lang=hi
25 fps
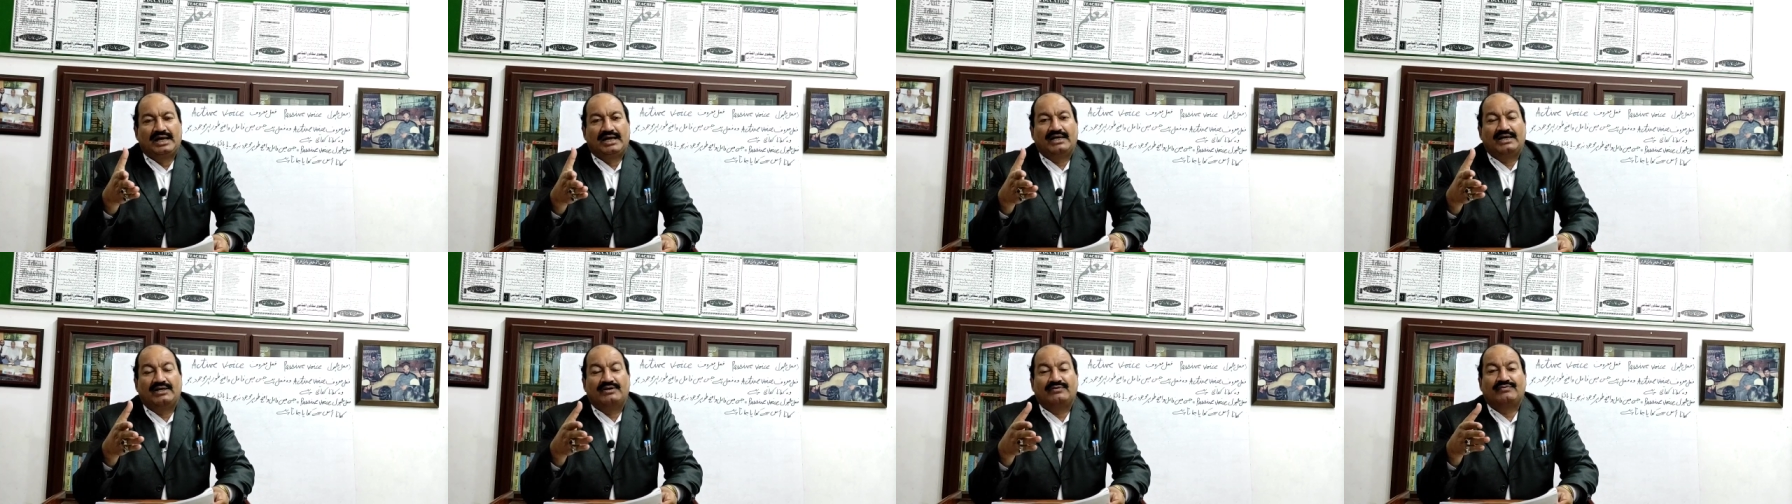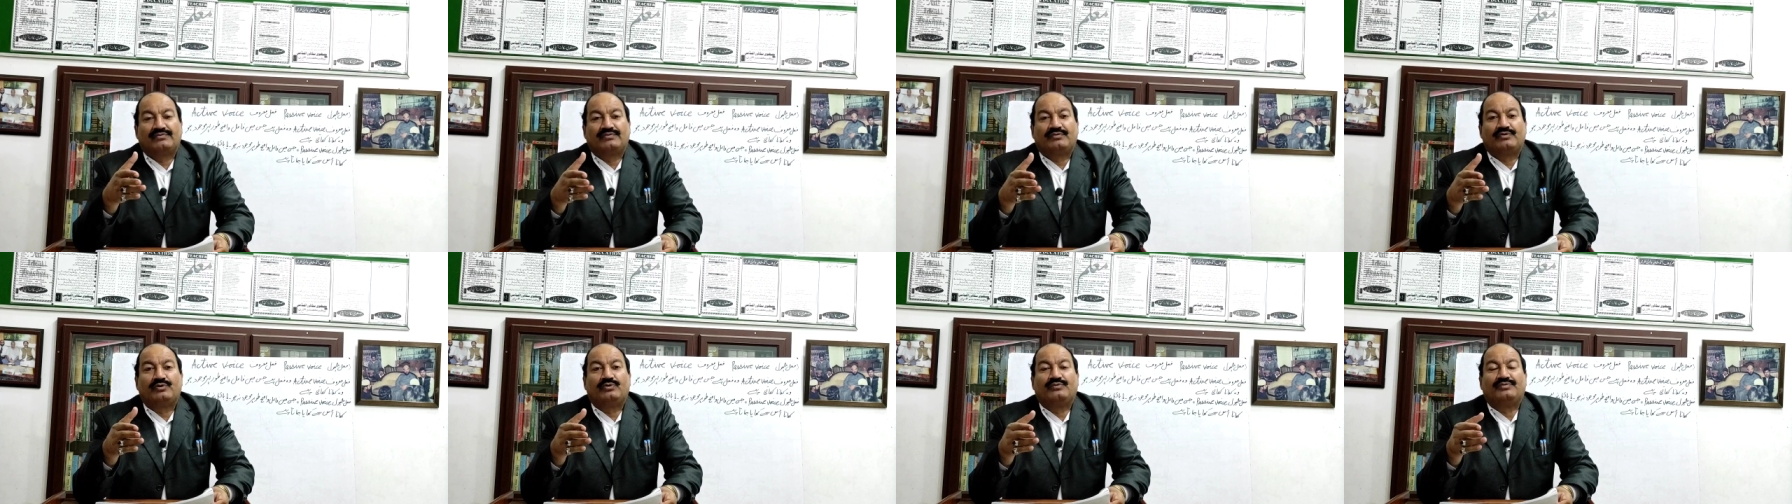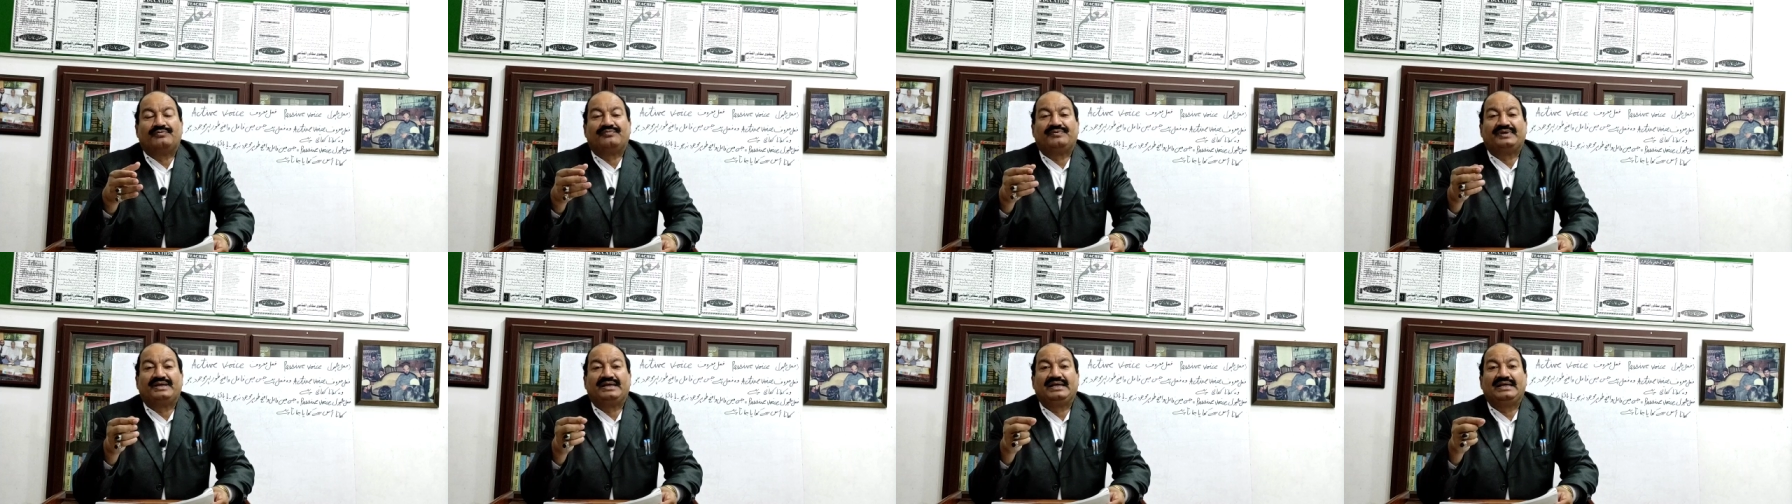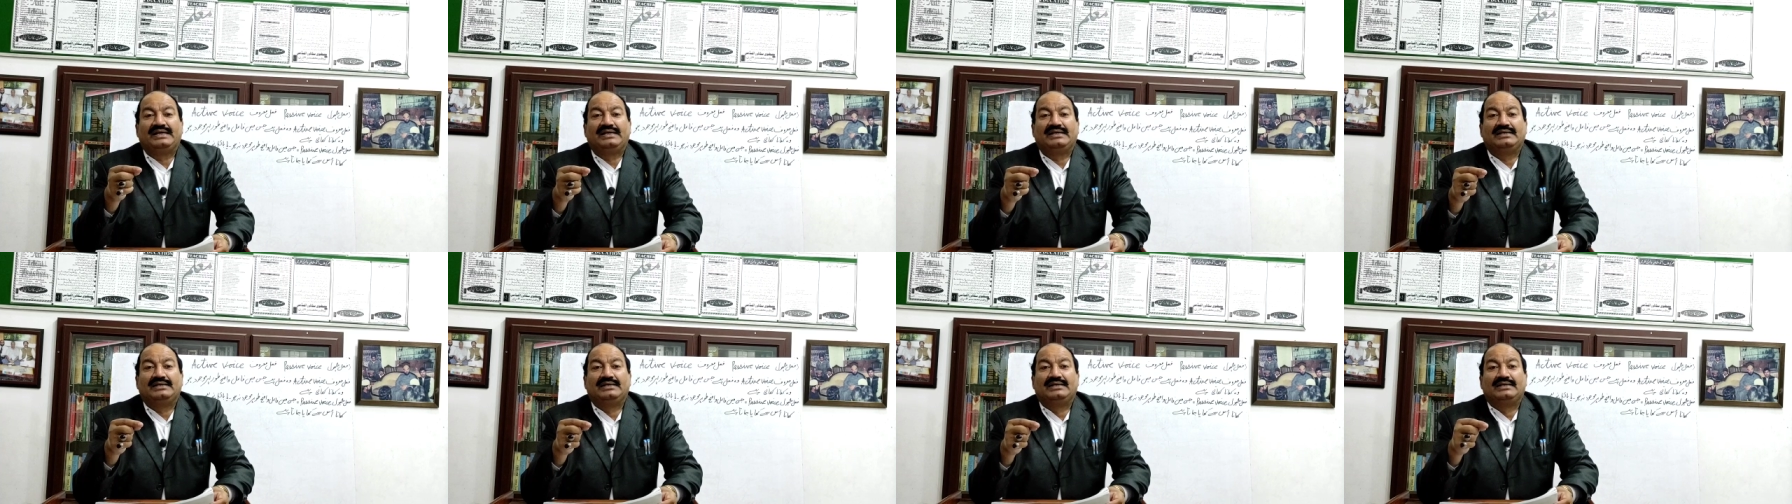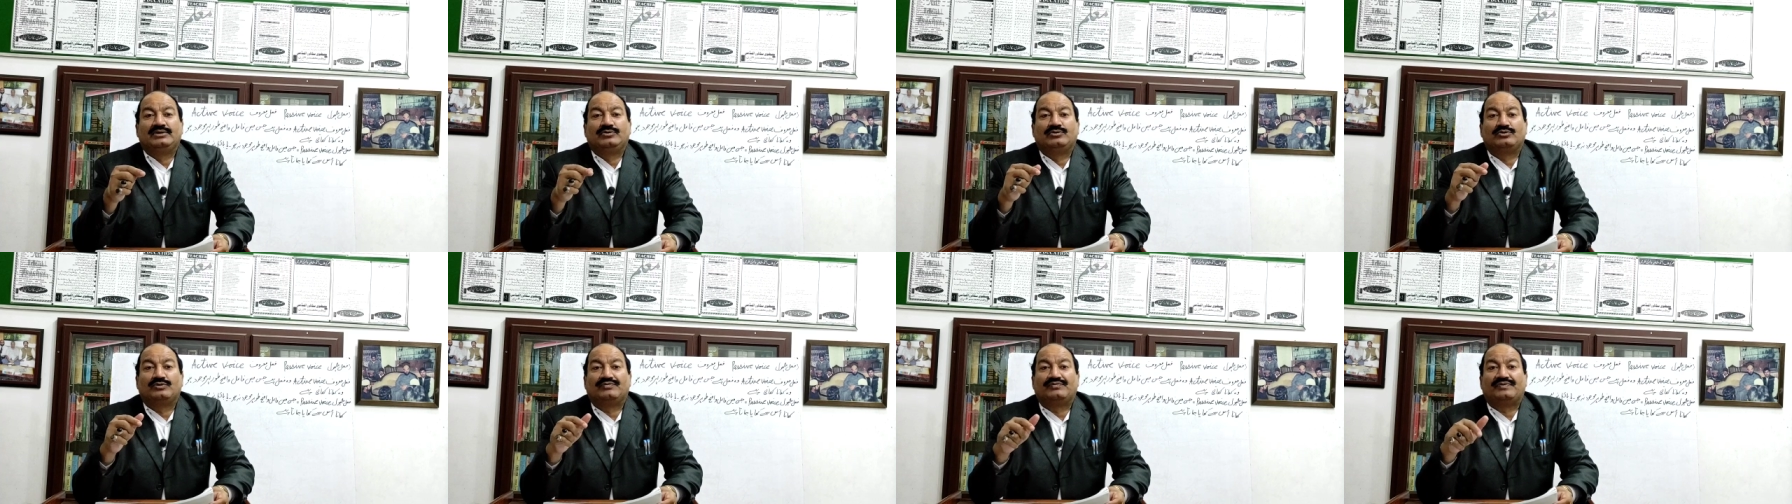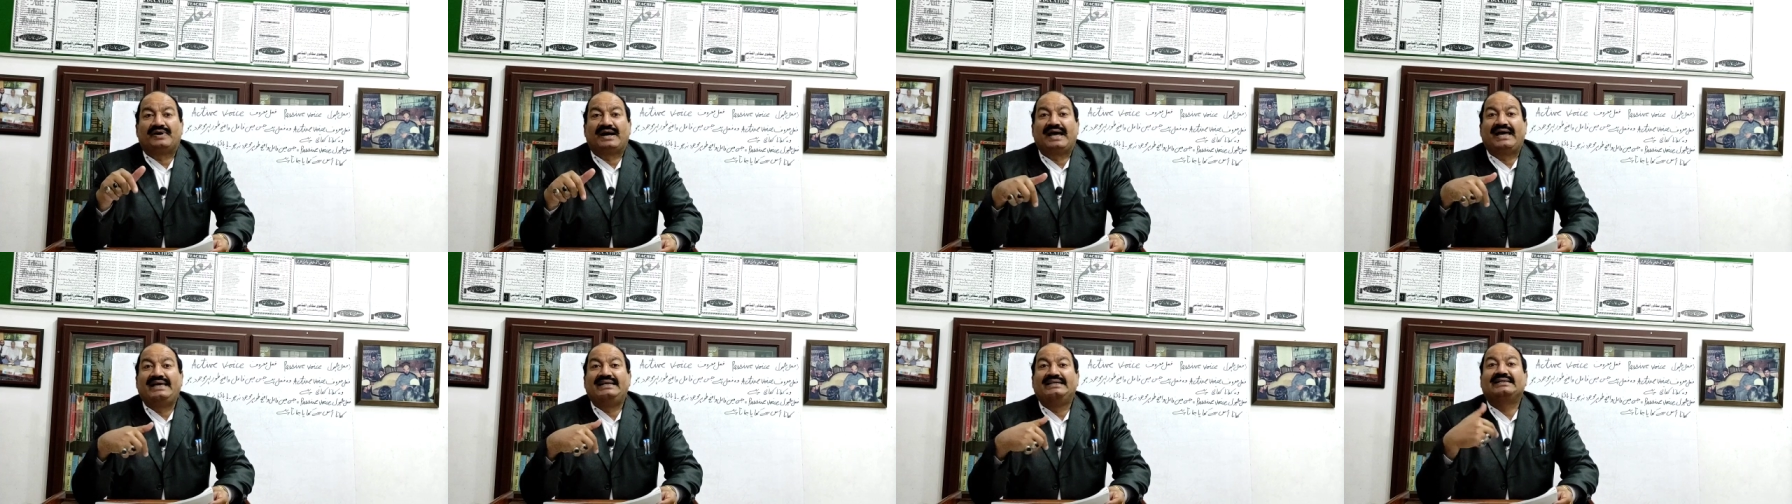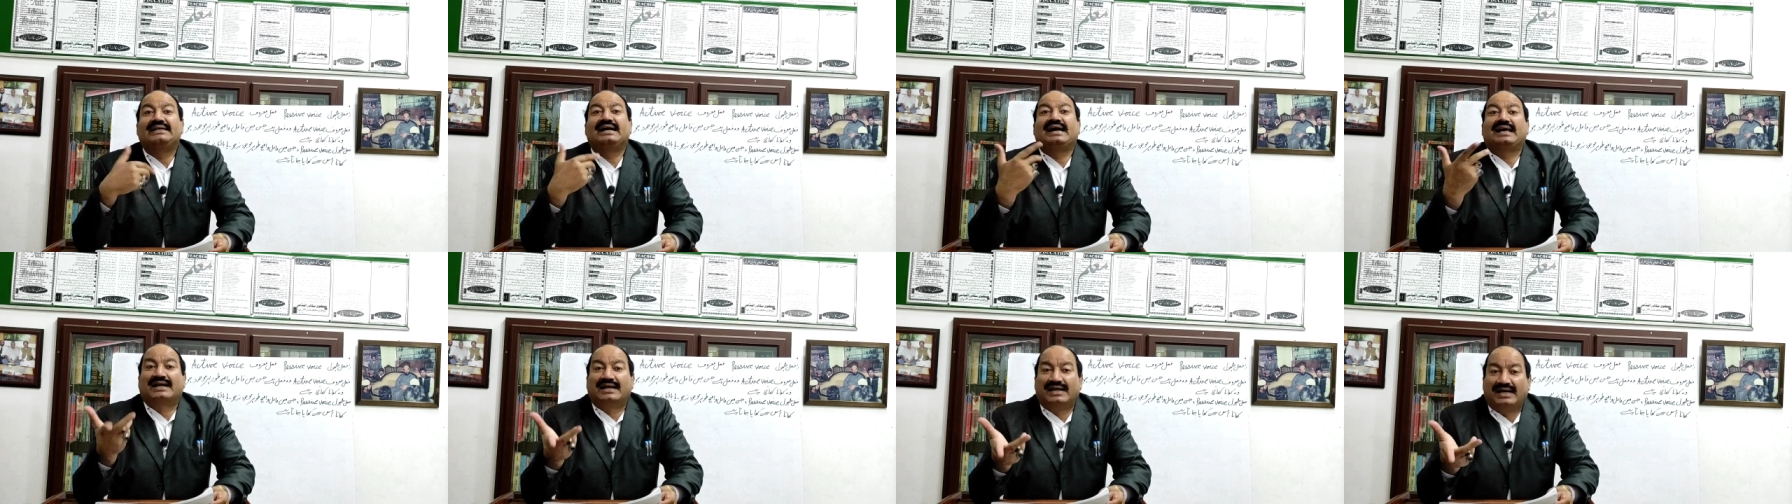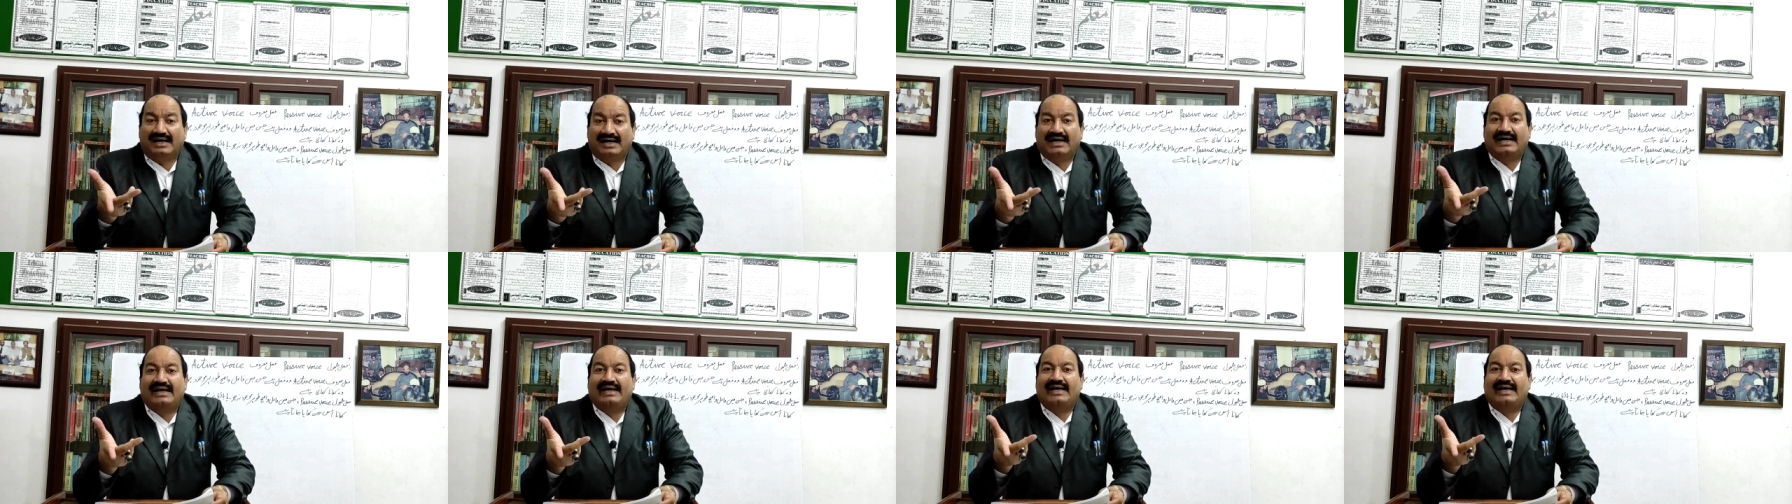अगर वो फेल को फाइल कर रहा